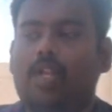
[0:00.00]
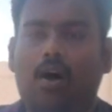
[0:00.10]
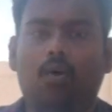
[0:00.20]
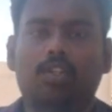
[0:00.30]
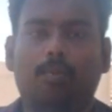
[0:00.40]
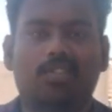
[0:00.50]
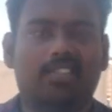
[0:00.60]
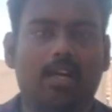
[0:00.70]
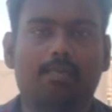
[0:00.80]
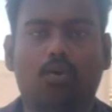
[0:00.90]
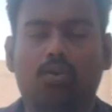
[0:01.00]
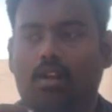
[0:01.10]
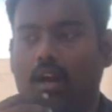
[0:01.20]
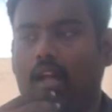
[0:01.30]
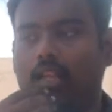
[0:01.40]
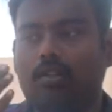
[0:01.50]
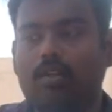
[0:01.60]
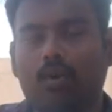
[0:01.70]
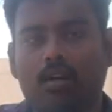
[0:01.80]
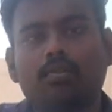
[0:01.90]
அவங்க வந்து ஒரு ஸ்டேட்மெண்ட் கொடுத்துருக்காங்க அதாவது
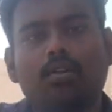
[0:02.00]
ஒரு